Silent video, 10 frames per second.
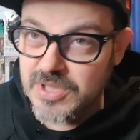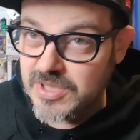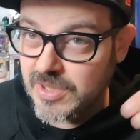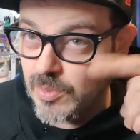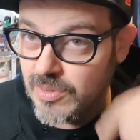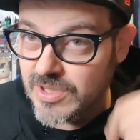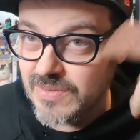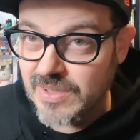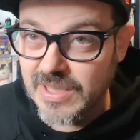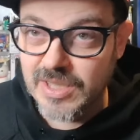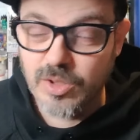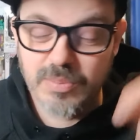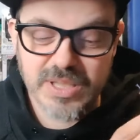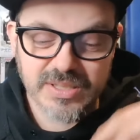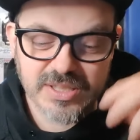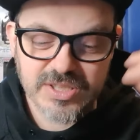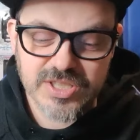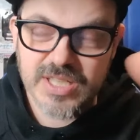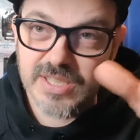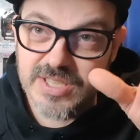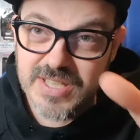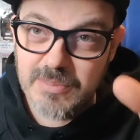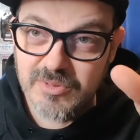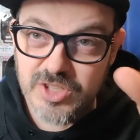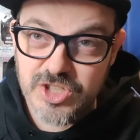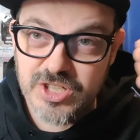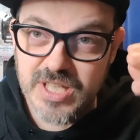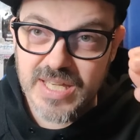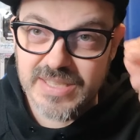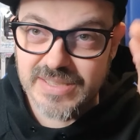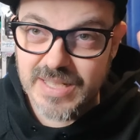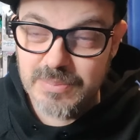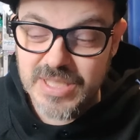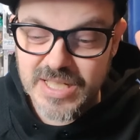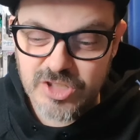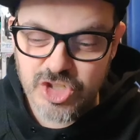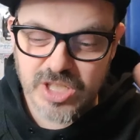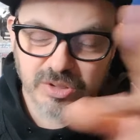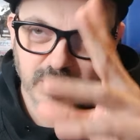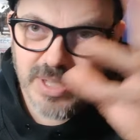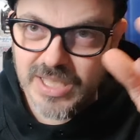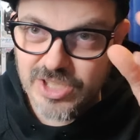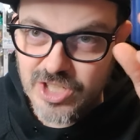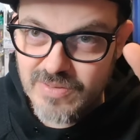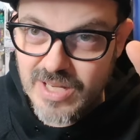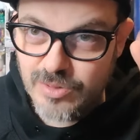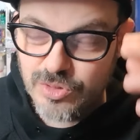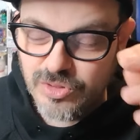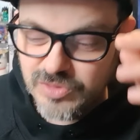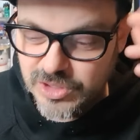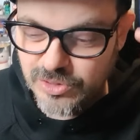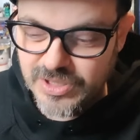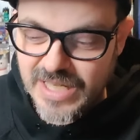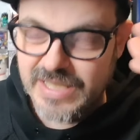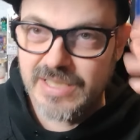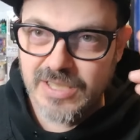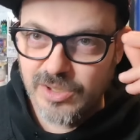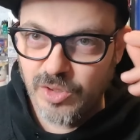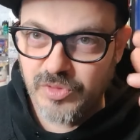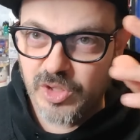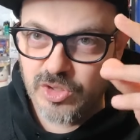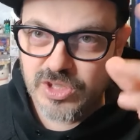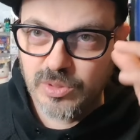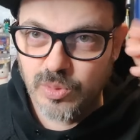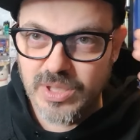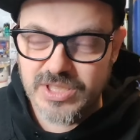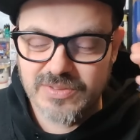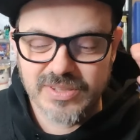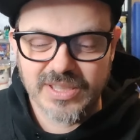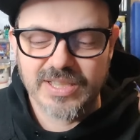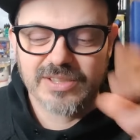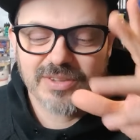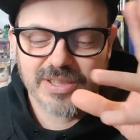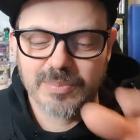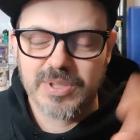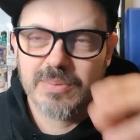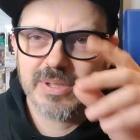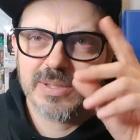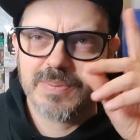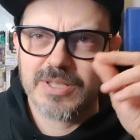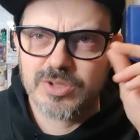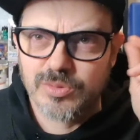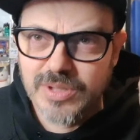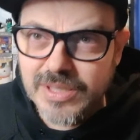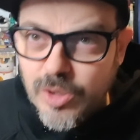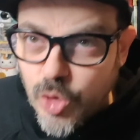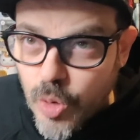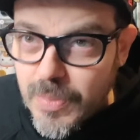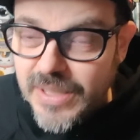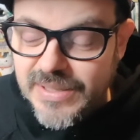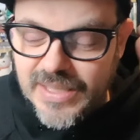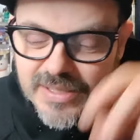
Se siete nuovi, scrivete nei commenti chi siete. Siamo vicini ai 3100. Magari ci arriviamo con questo video. Dai, non vi costa nulla. Iscrivetevi al canale, attivate il campanile, mettete mi piace come vedete. Commentate.